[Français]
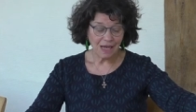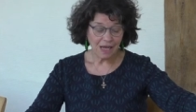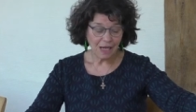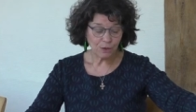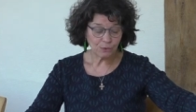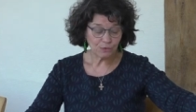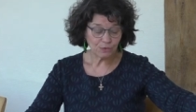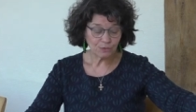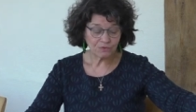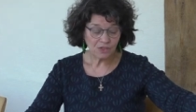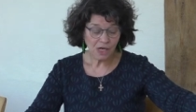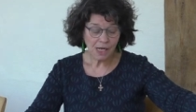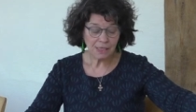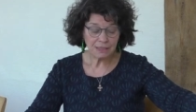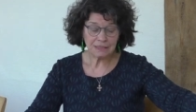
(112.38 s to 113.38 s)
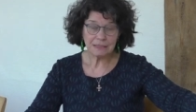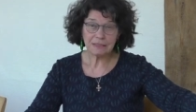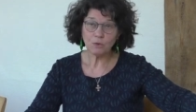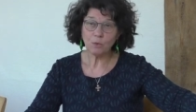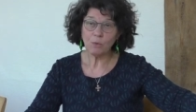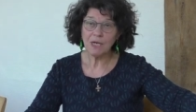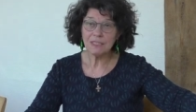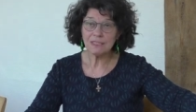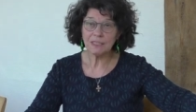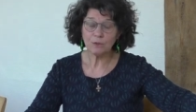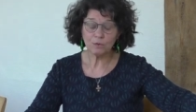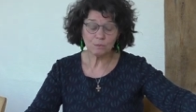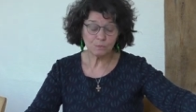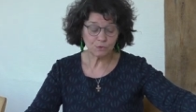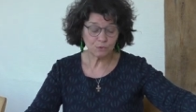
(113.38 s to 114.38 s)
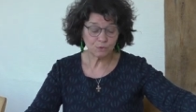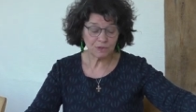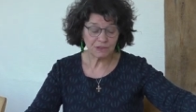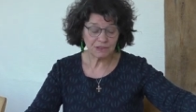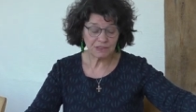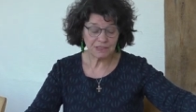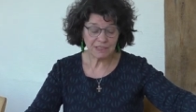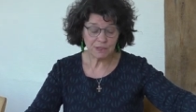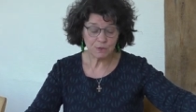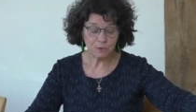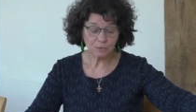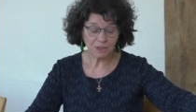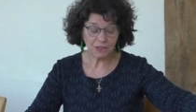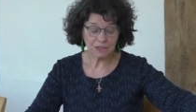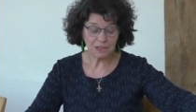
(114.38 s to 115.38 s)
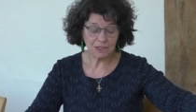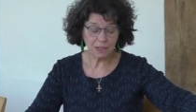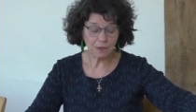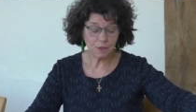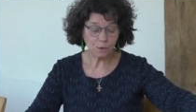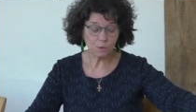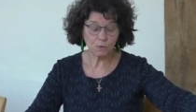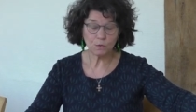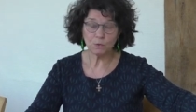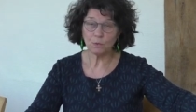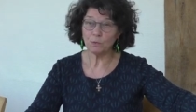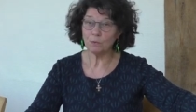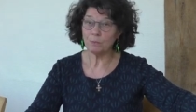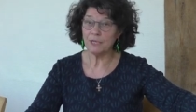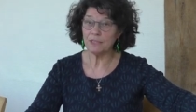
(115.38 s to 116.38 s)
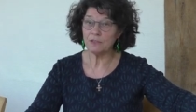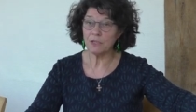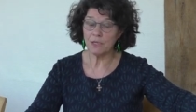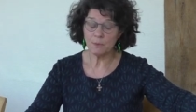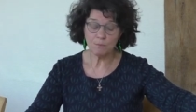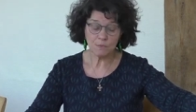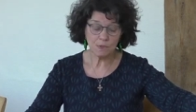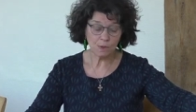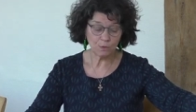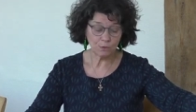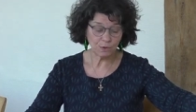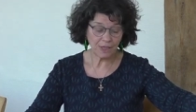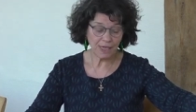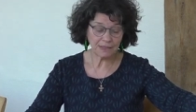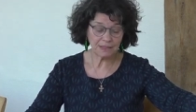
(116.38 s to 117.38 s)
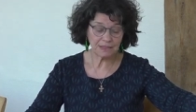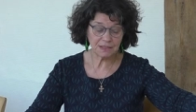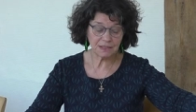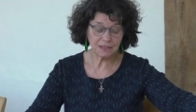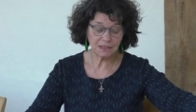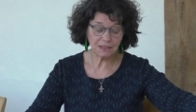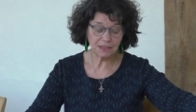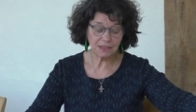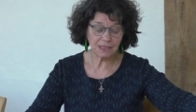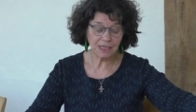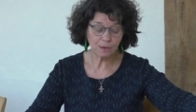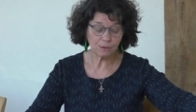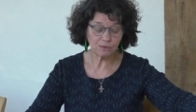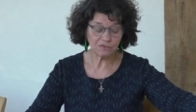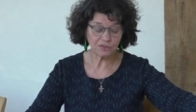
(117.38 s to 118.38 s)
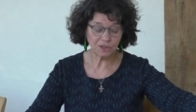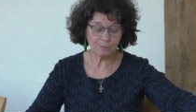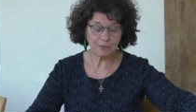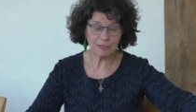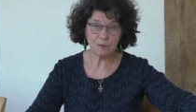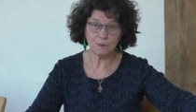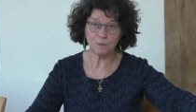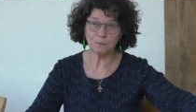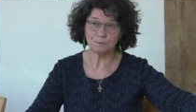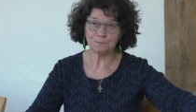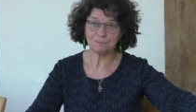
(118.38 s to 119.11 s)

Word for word: À recevoir les trois sacrements de l'initiation chrétienne que sont le baptême, l'Eucharistie et la confirmation.